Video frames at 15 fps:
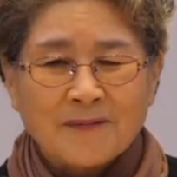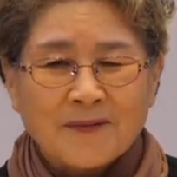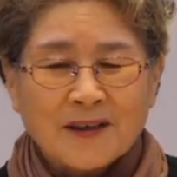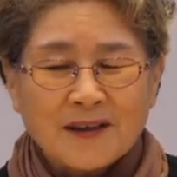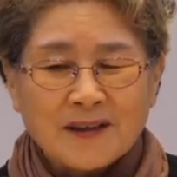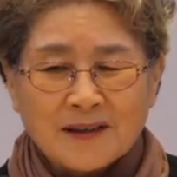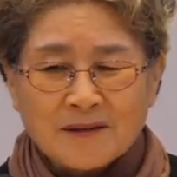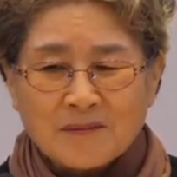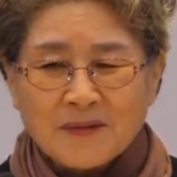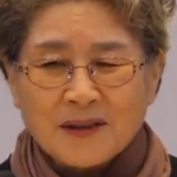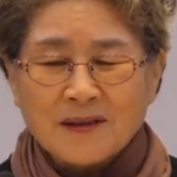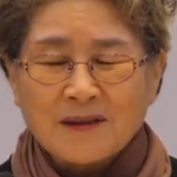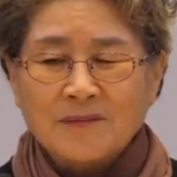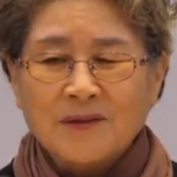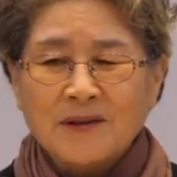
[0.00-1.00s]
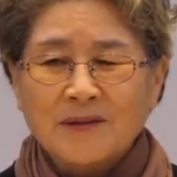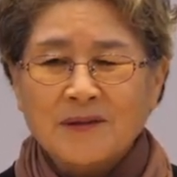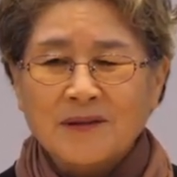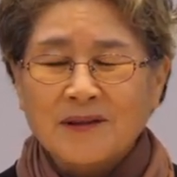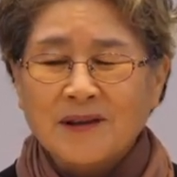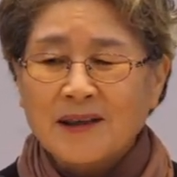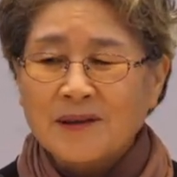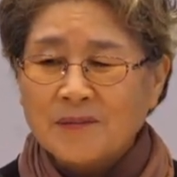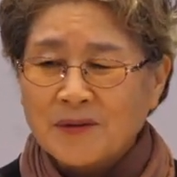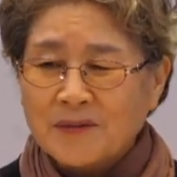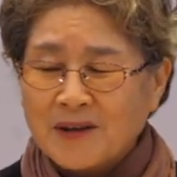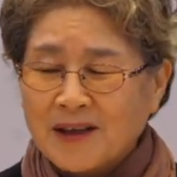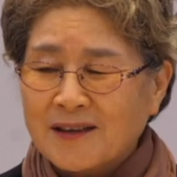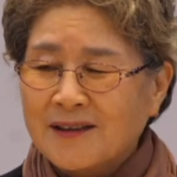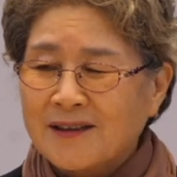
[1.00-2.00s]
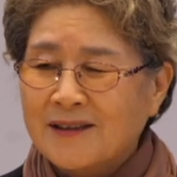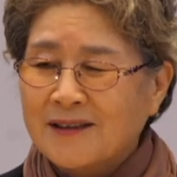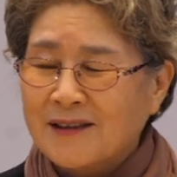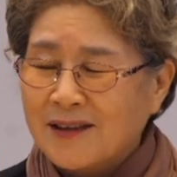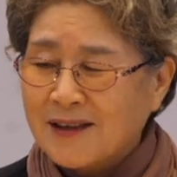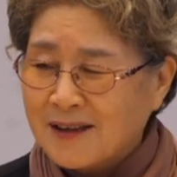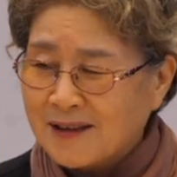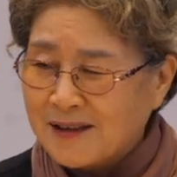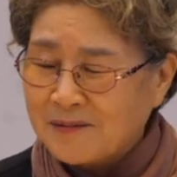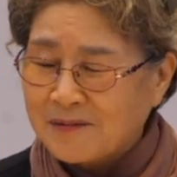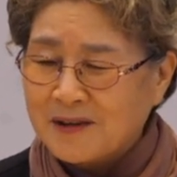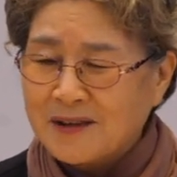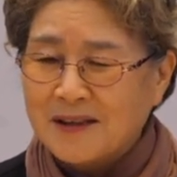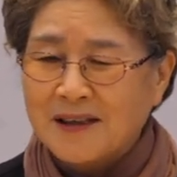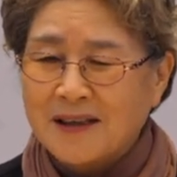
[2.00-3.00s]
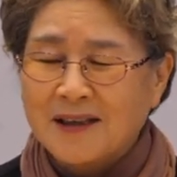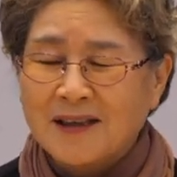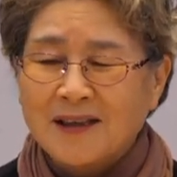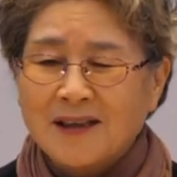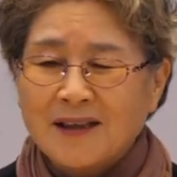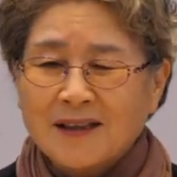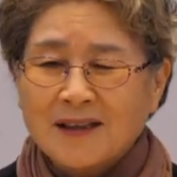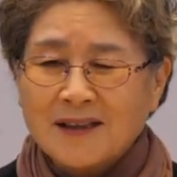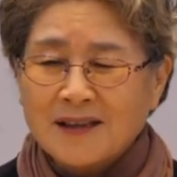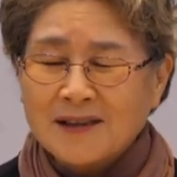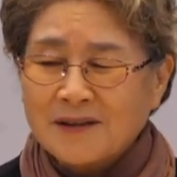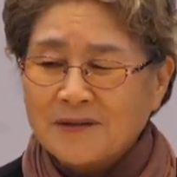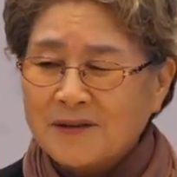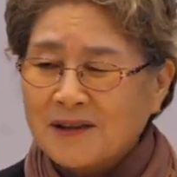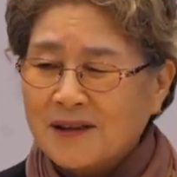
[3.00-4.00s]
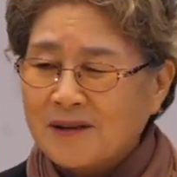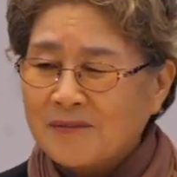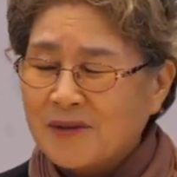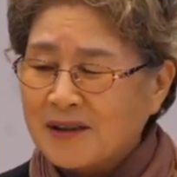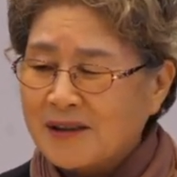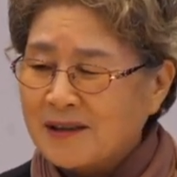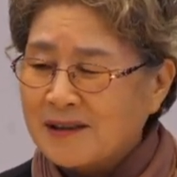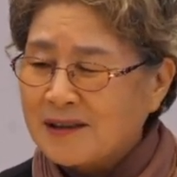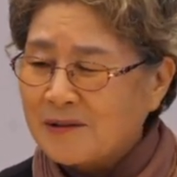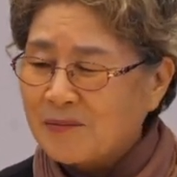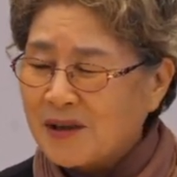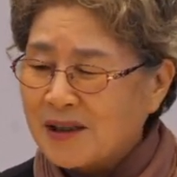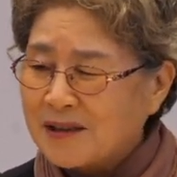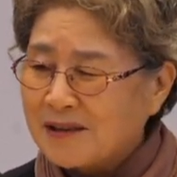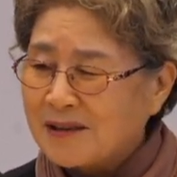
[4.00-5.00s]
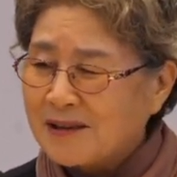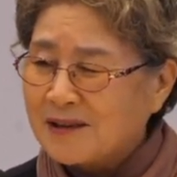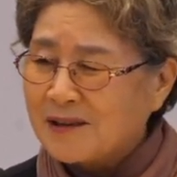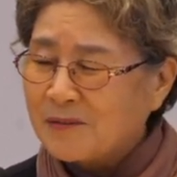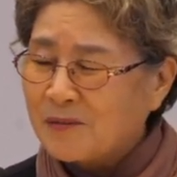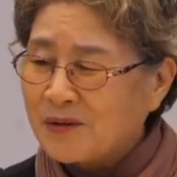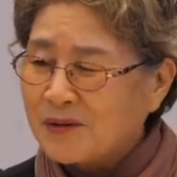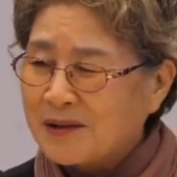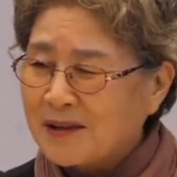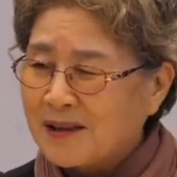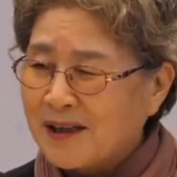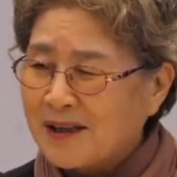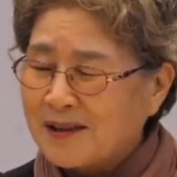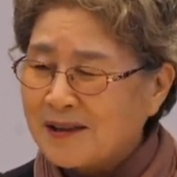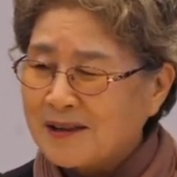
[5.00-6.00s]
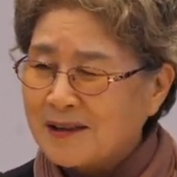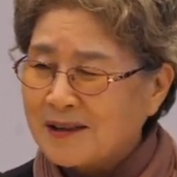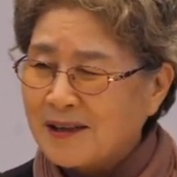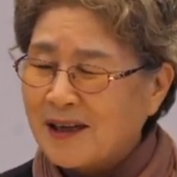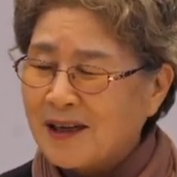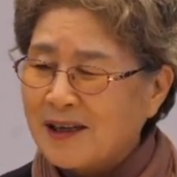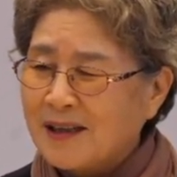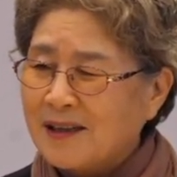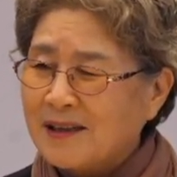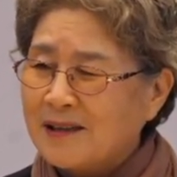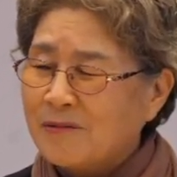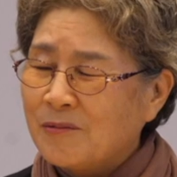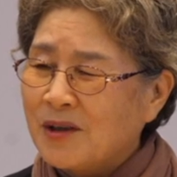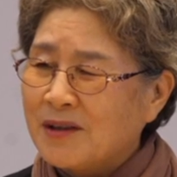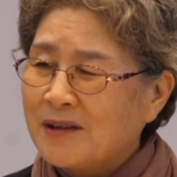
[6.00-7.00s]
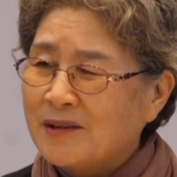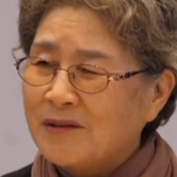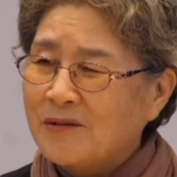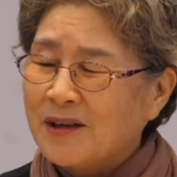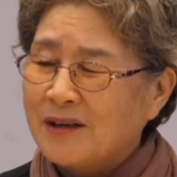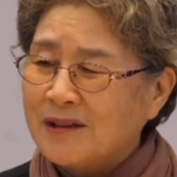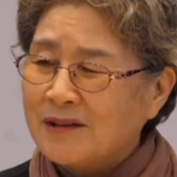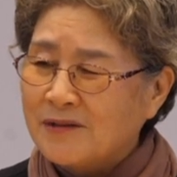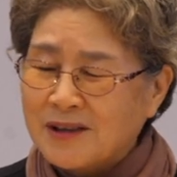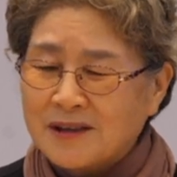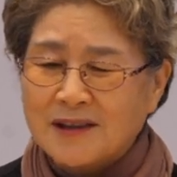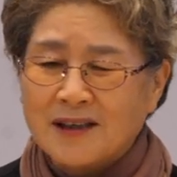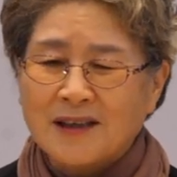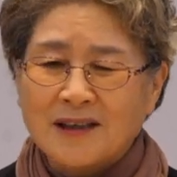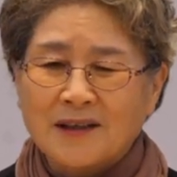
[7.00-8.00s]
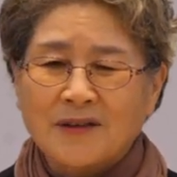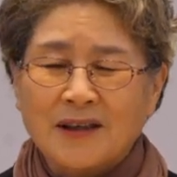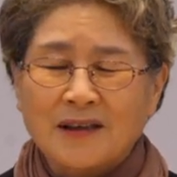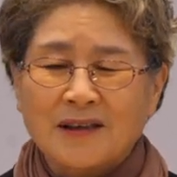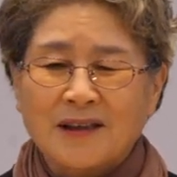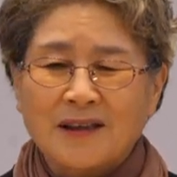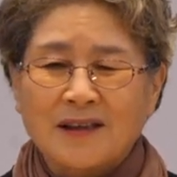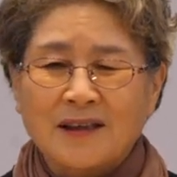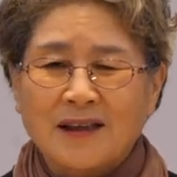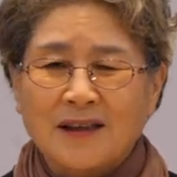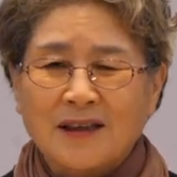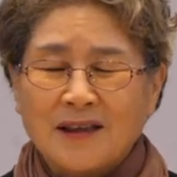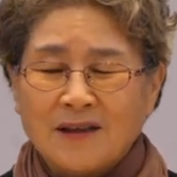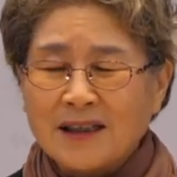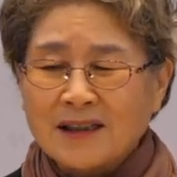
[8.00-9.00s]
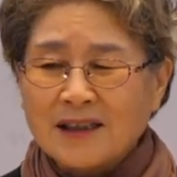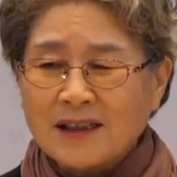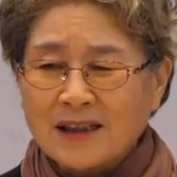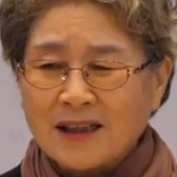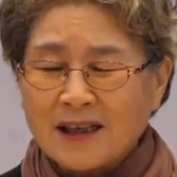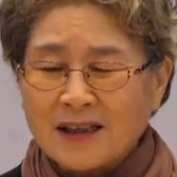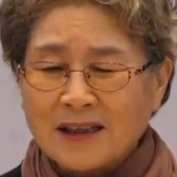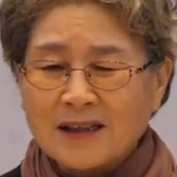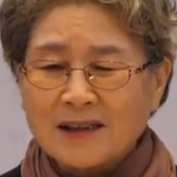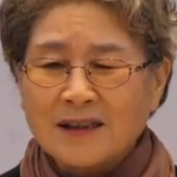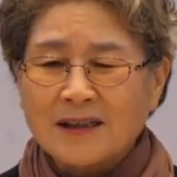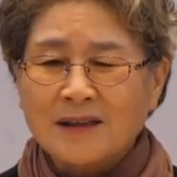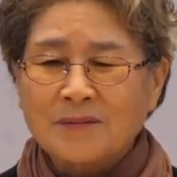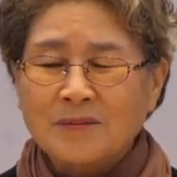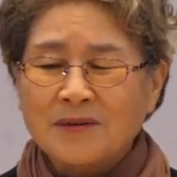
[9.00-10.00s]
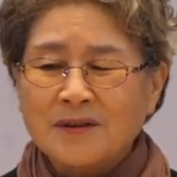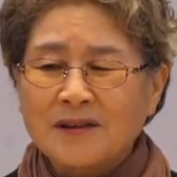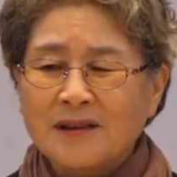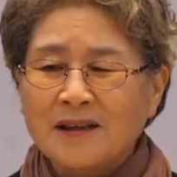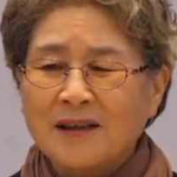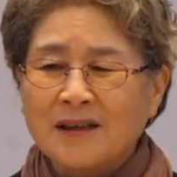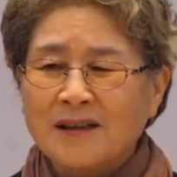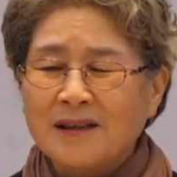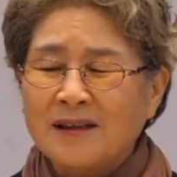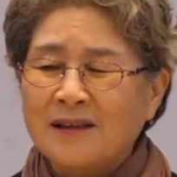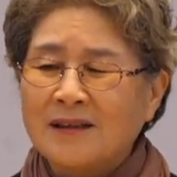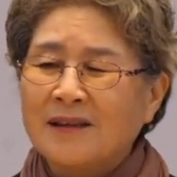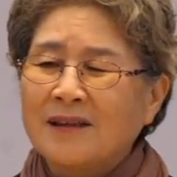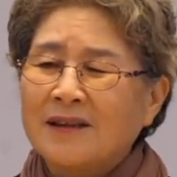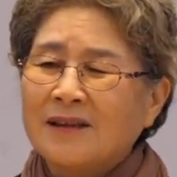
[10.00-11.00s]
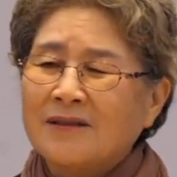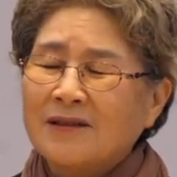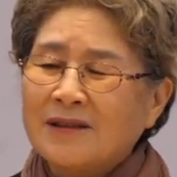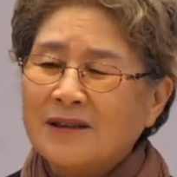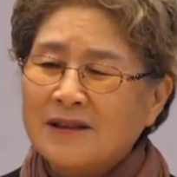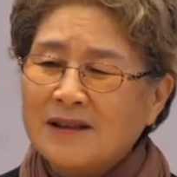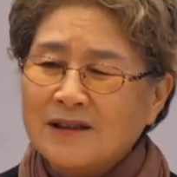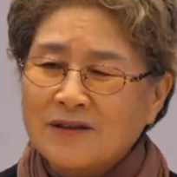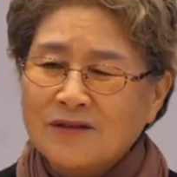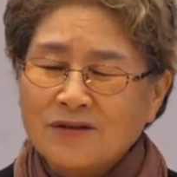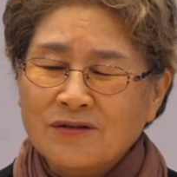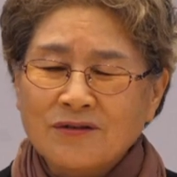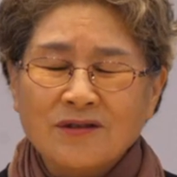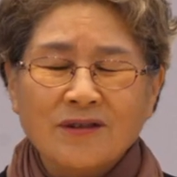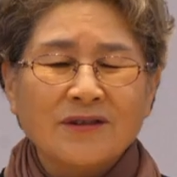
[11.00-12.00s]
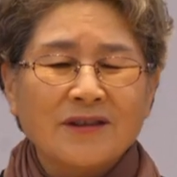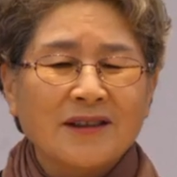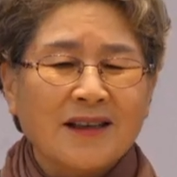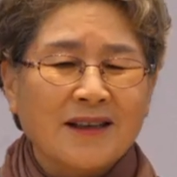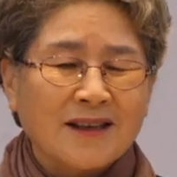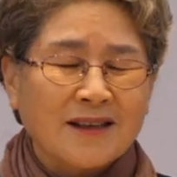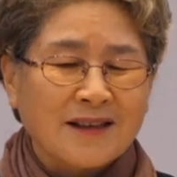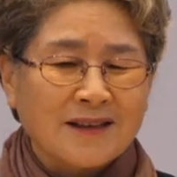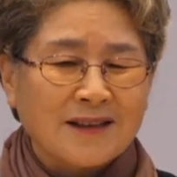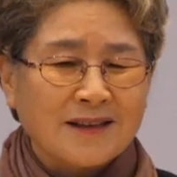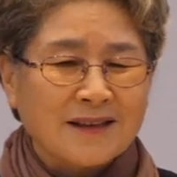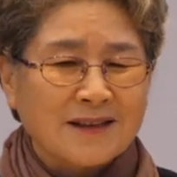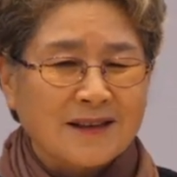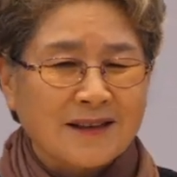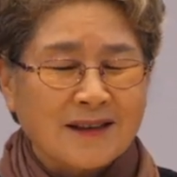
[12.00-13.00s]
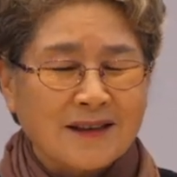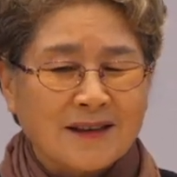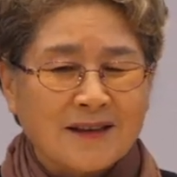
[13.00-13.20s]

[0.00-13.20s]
그런 믿음으로 내 몸 관리를 해야 됩니다. 그래서 우리가 먹든지 마시든지 무엇을 하든지 다 하나님의 영광을 위해서 하라고 할 때에 식탁에서부터 우리는 순종을 해야 되는 것이에요.